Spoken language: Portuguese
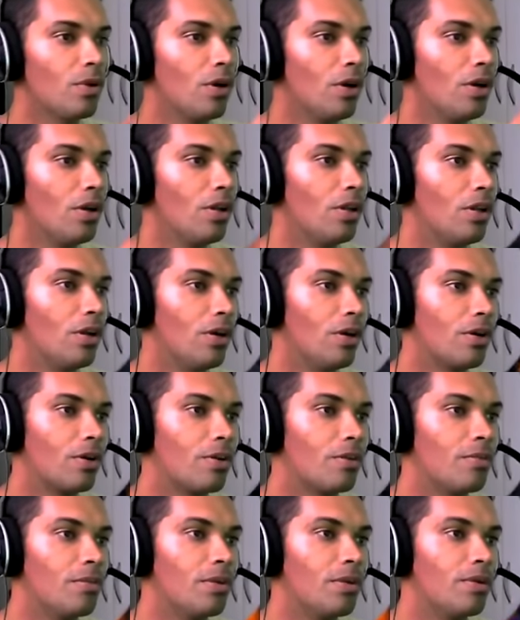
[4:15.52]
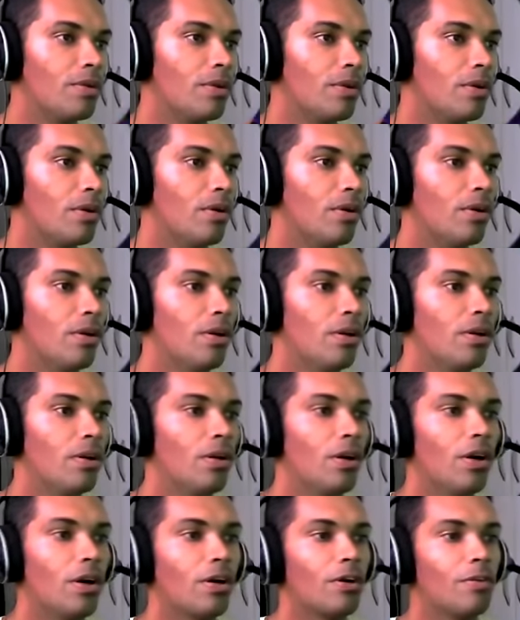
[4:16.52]
Ô, oh, louco, meu. Ô, oh,
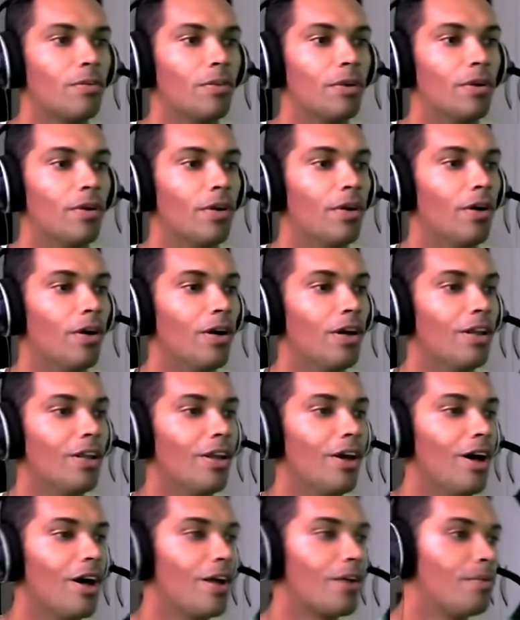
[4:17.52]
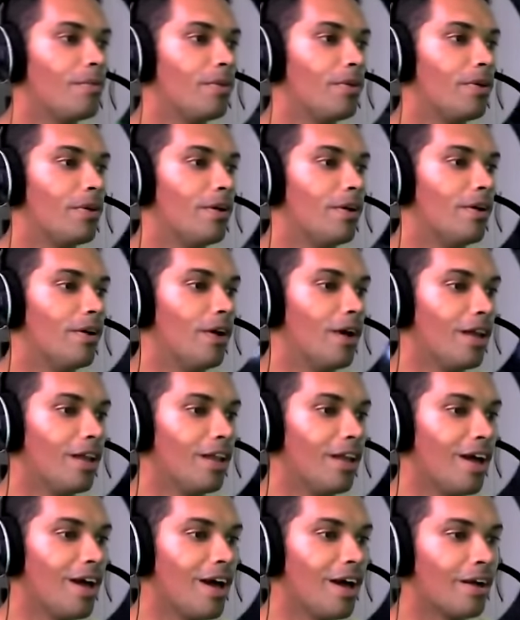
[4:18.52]
louco, meu. Ô, oh, louco, meu. Ô,
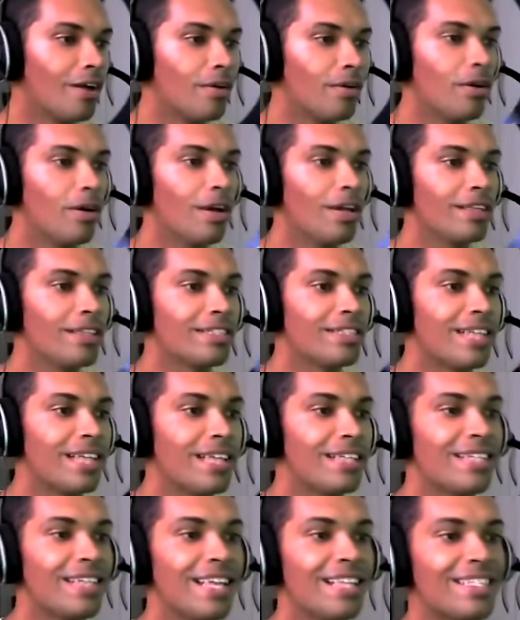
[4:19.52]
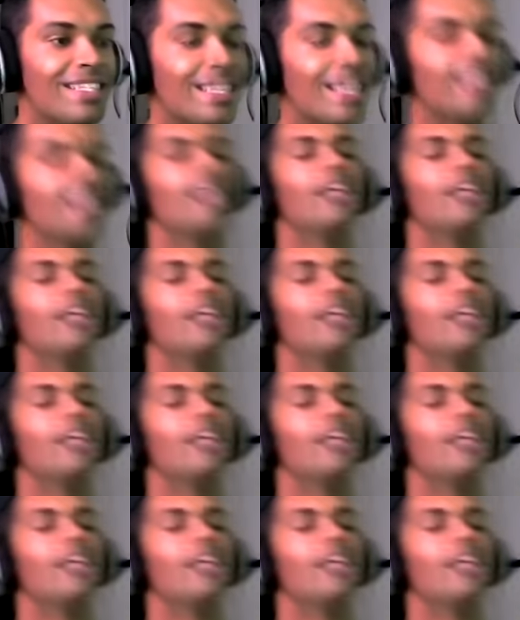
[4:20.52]
louco! Vai, sai, sai, sai!